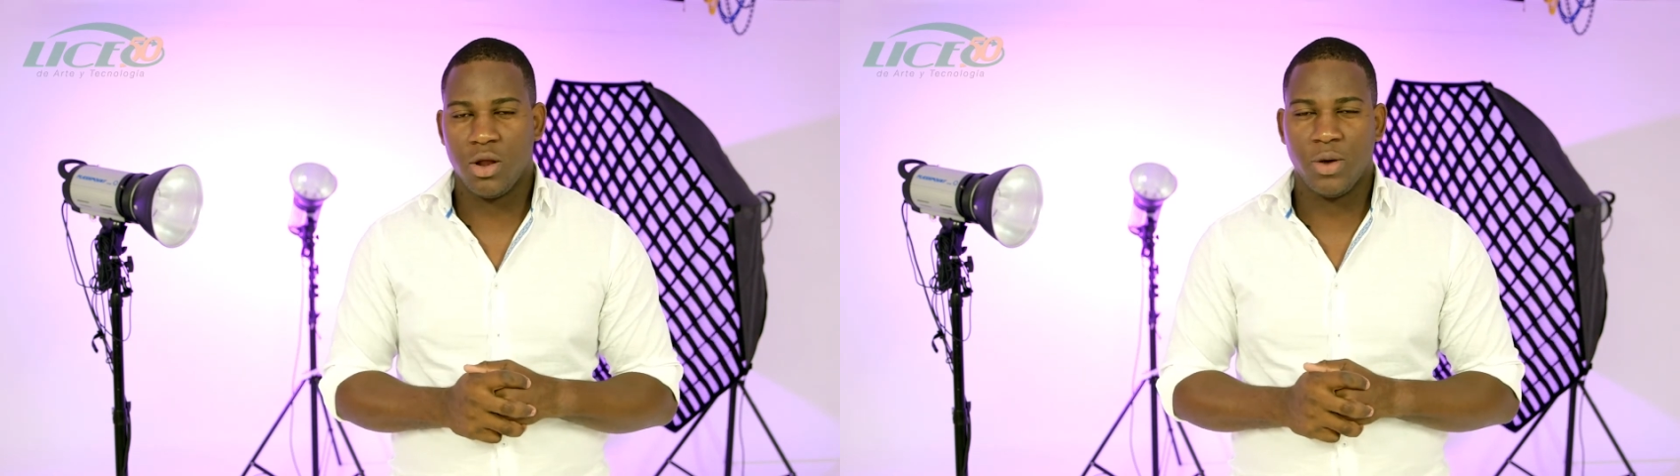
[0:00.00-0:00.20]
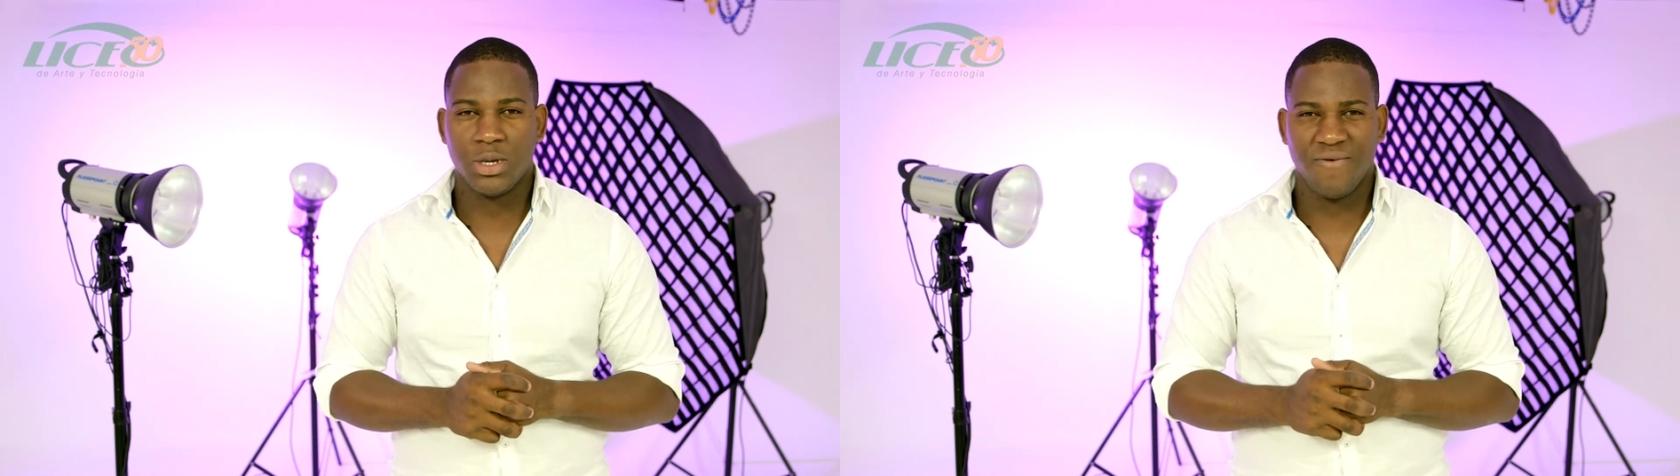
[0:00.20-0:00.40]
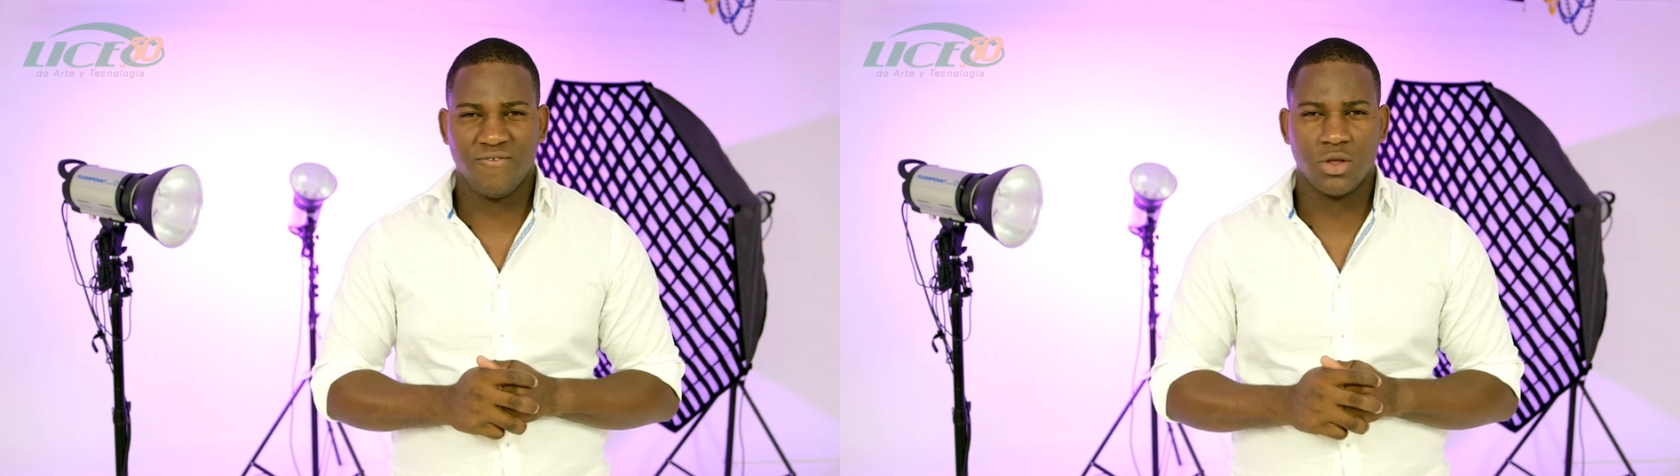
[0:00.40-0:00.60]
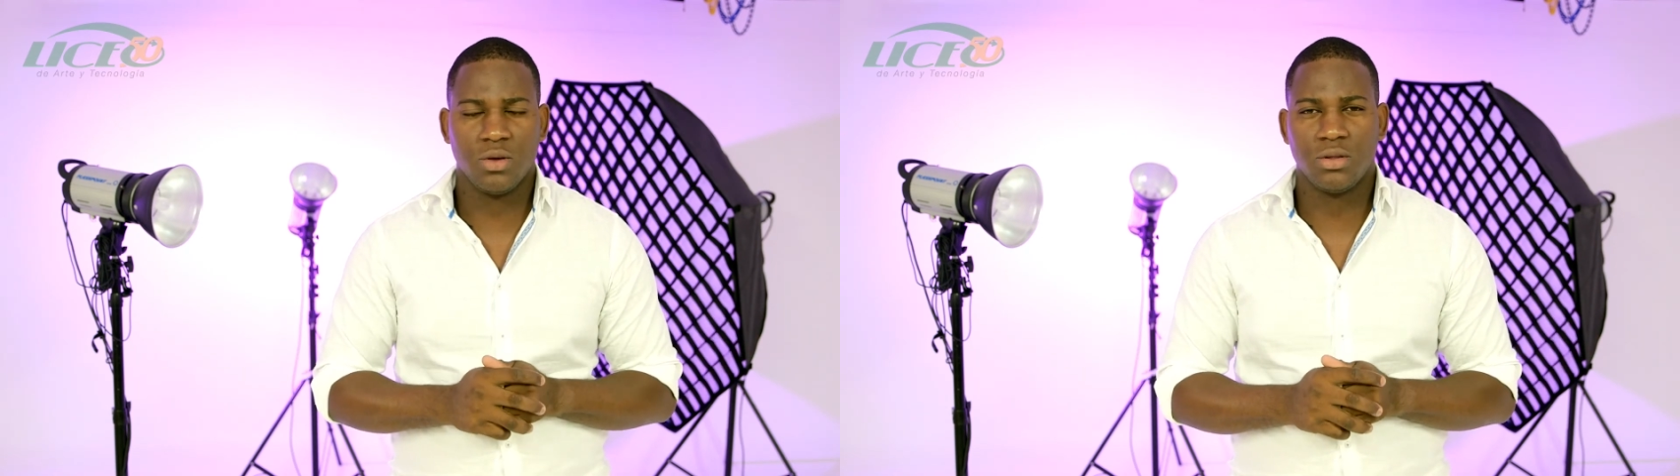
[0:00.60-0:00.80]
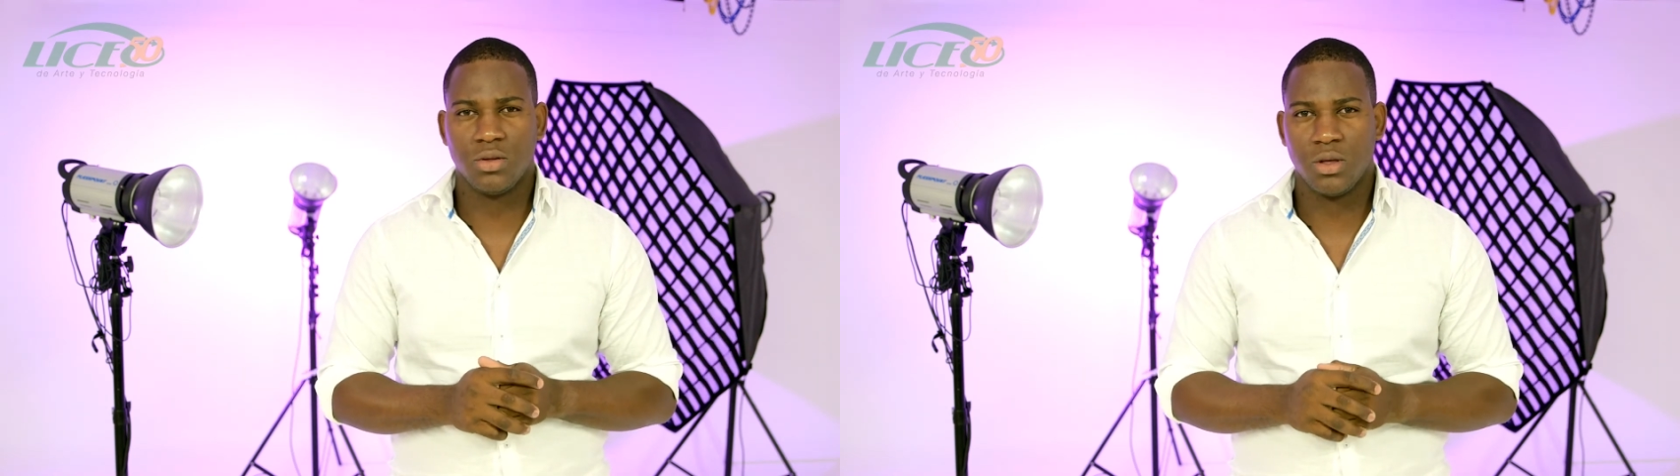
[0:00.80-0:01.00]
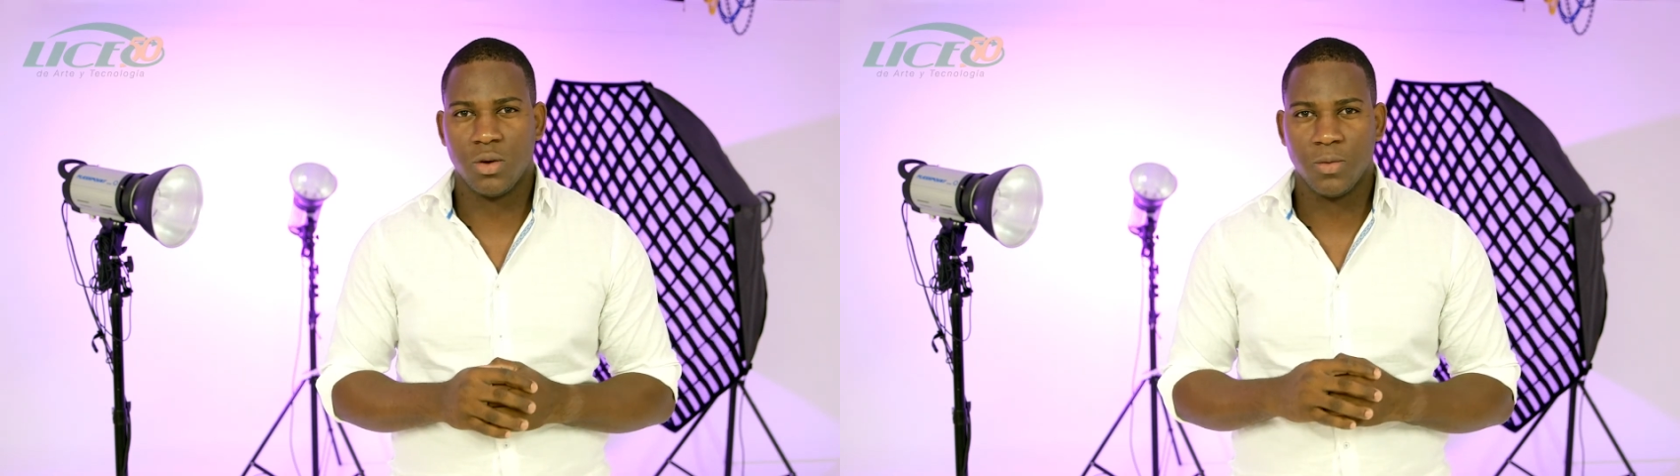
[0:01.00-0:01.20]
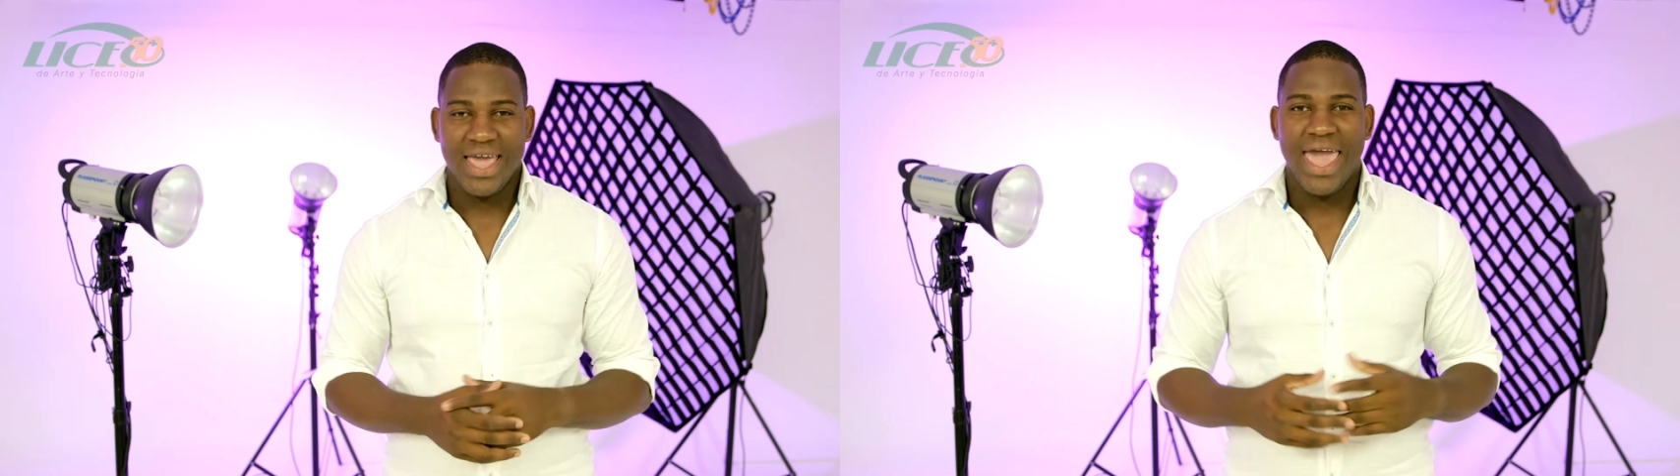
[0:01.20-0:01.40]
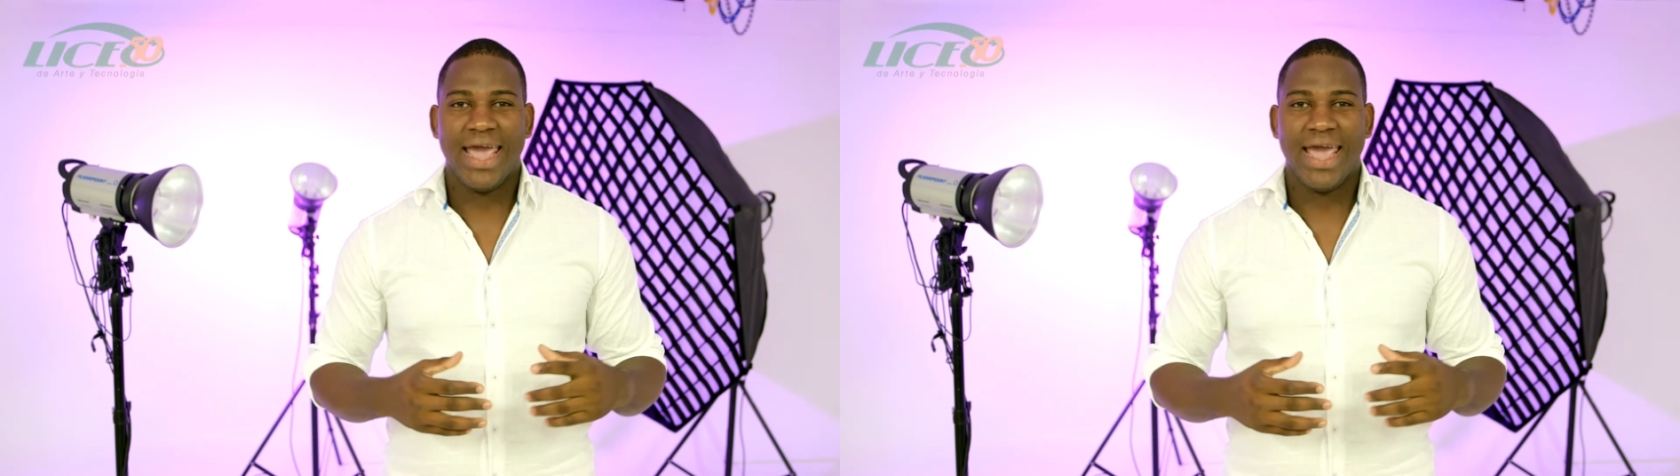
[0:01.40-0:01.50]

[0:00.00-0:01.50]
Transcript: Innovation Photo Studio.